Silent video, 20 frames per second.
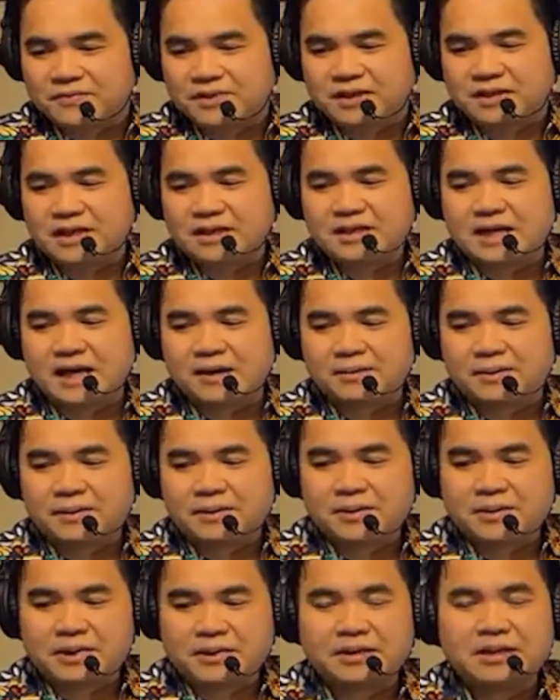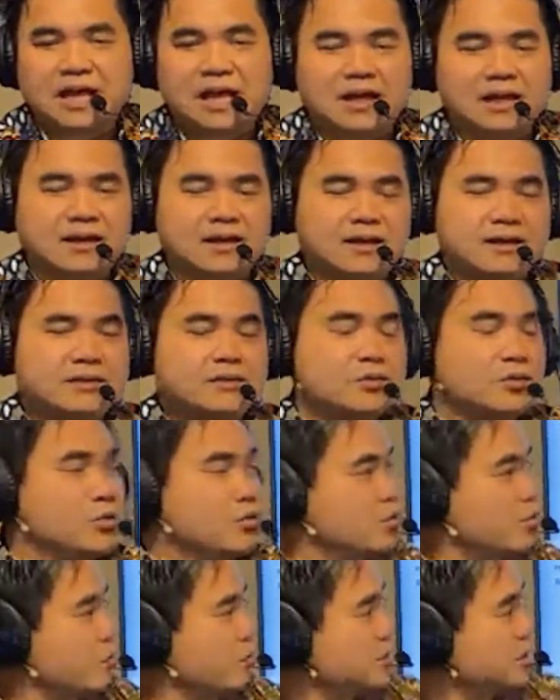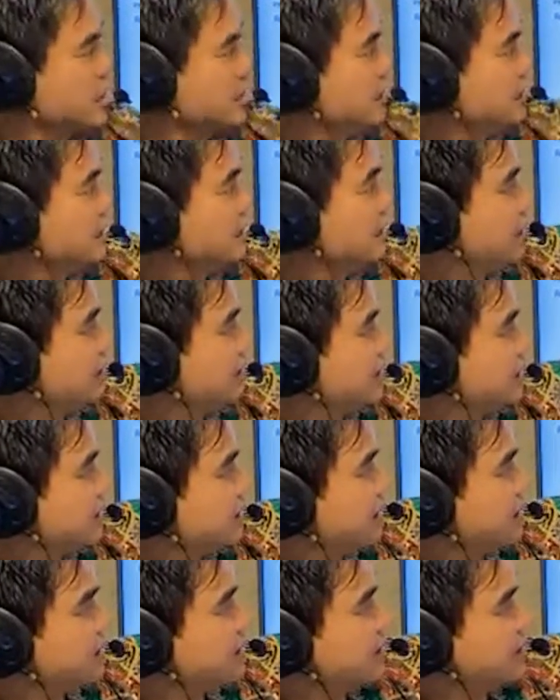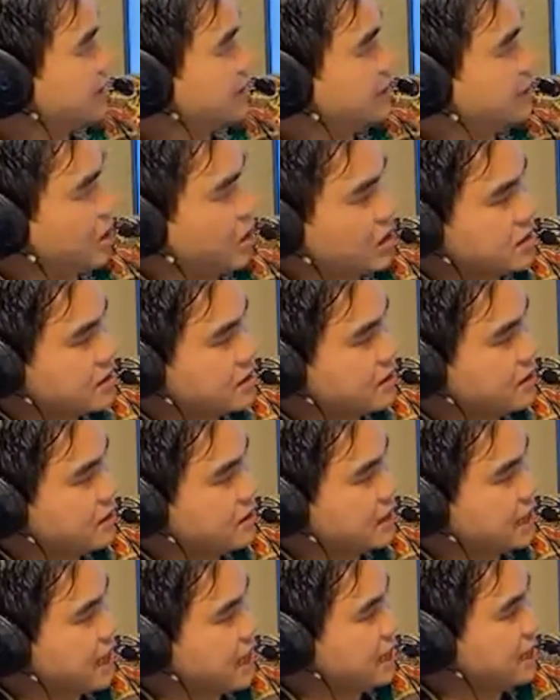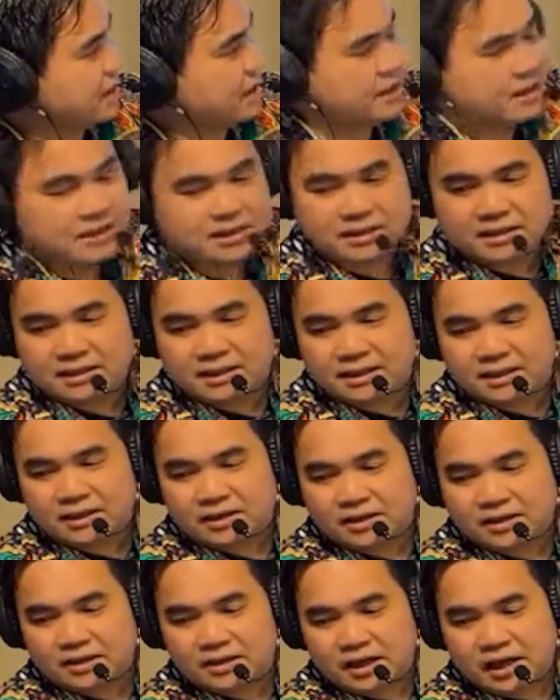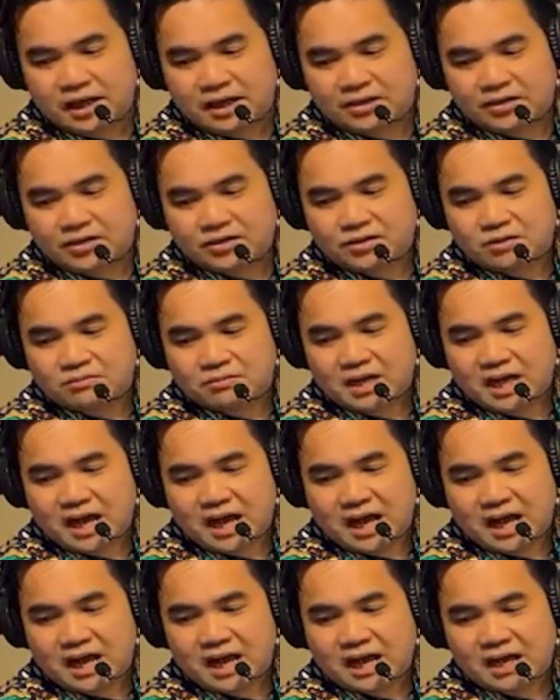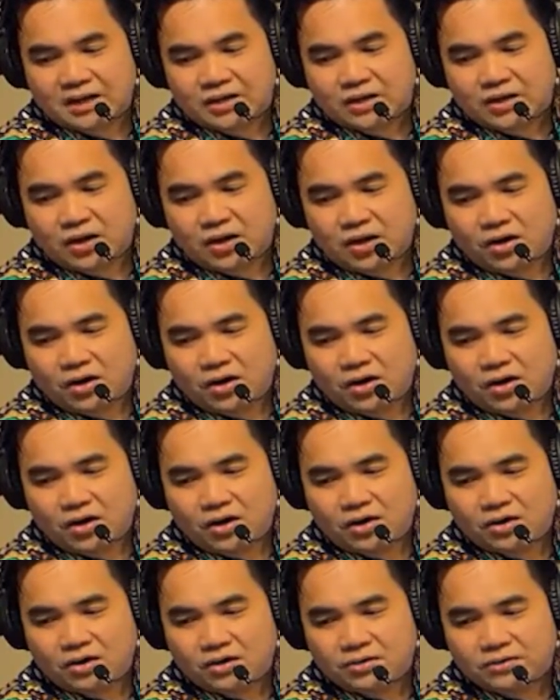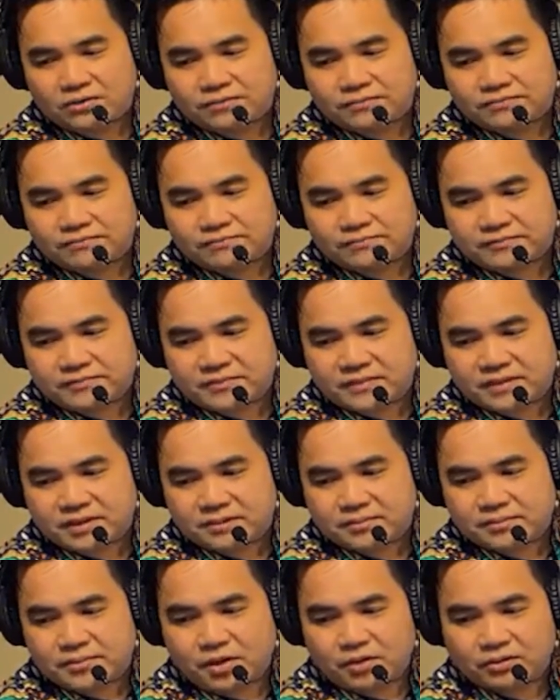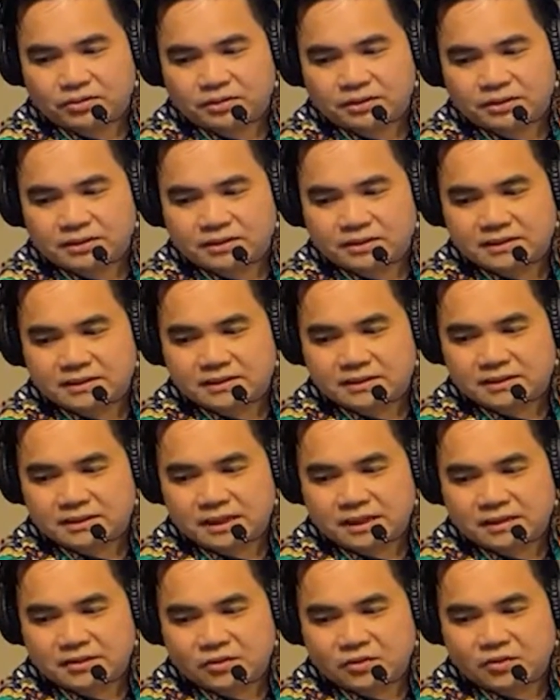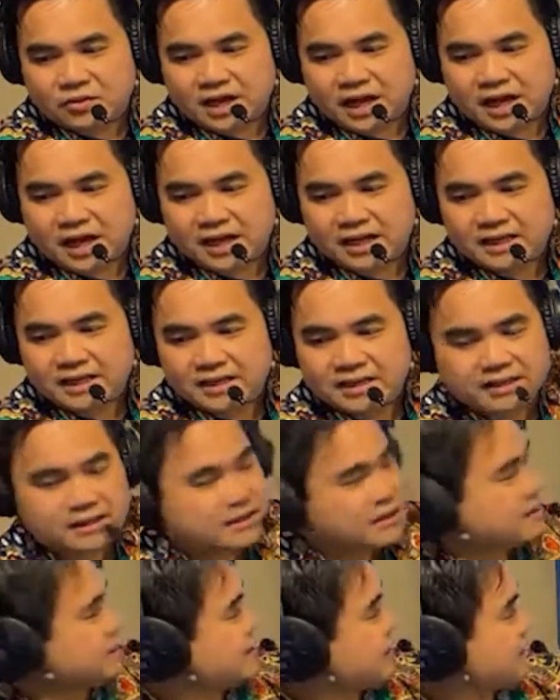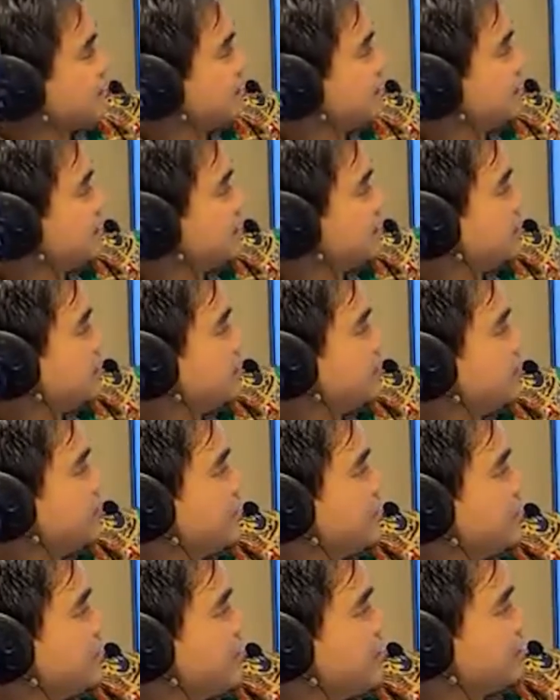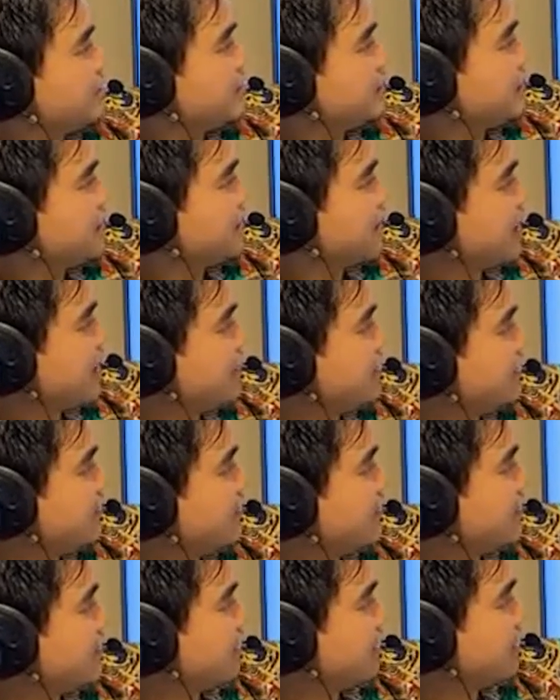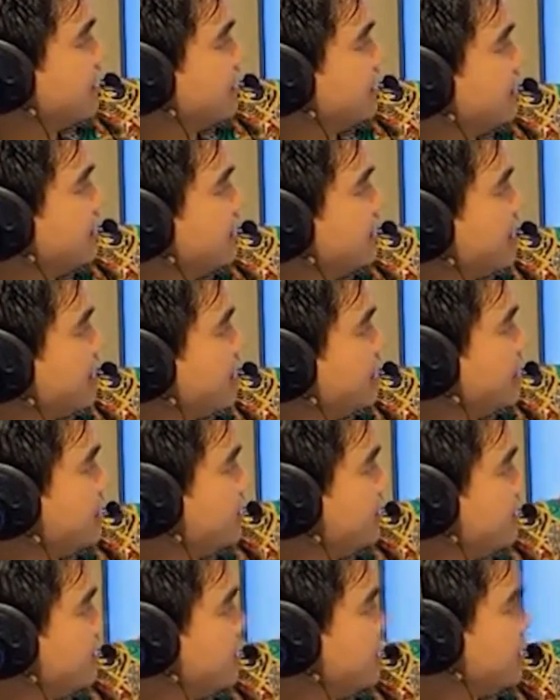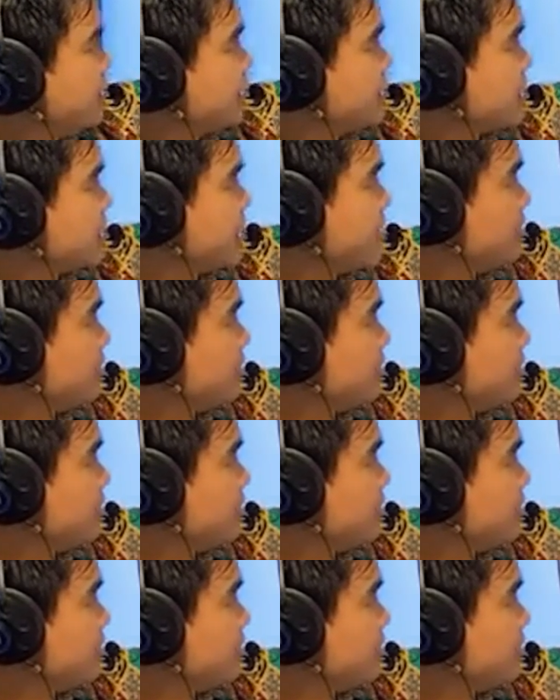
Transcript: vì tất cả các bạn có thể google dịch được những cái này và họ sẽ nói ra à, nói chung là có một hình cô gái đang ngửi cái bông hồng như thế này và cạnh lên như thế này tại sao